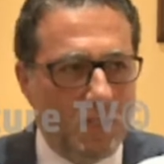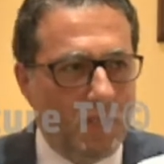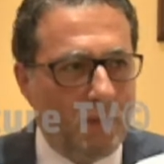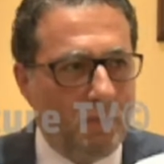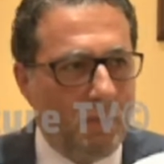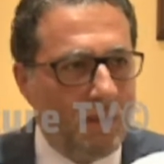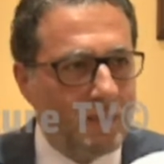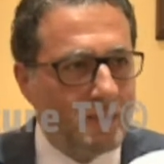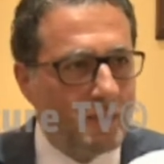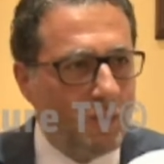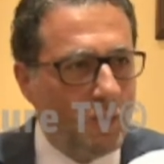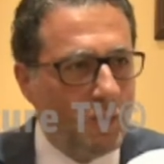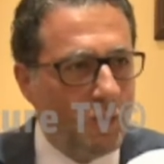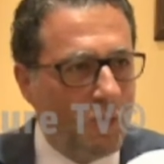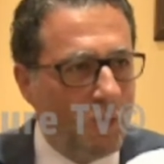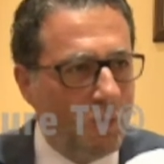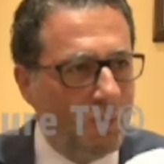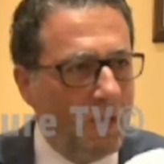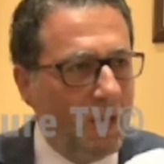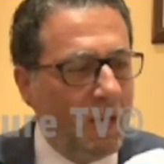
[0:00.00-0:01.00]
من مواقف
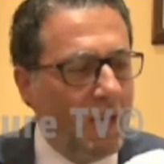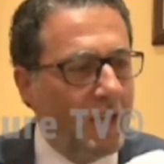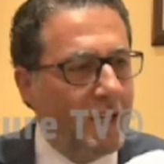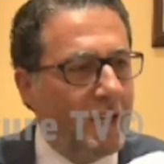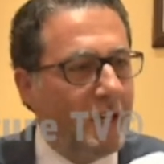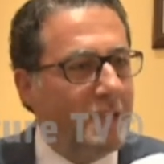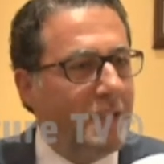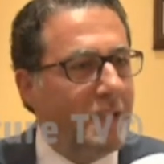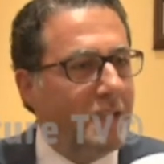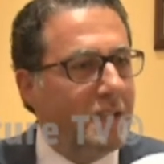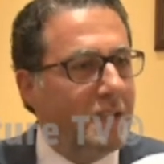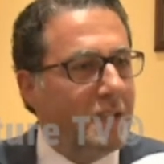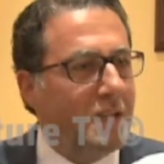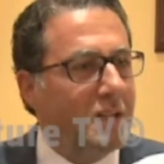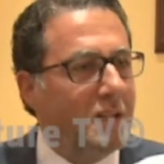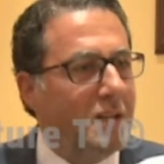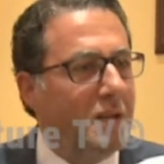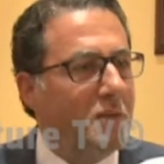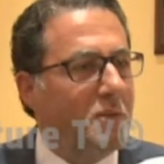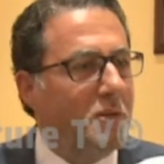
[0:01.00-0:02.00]
تسيء إلى دول الخليج
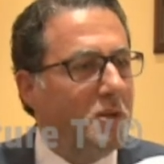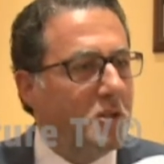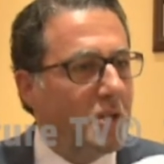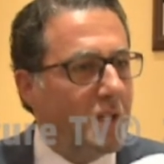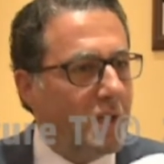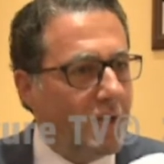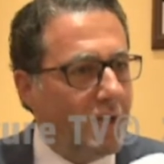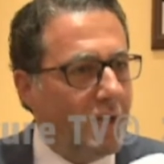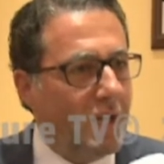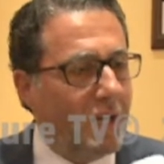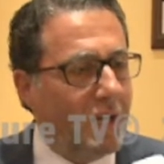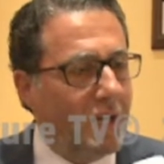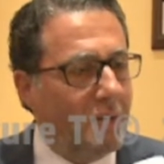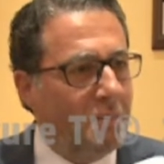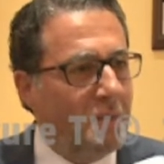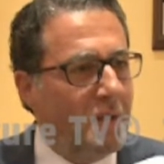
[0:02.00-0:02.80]
الشقيقة هي مواقف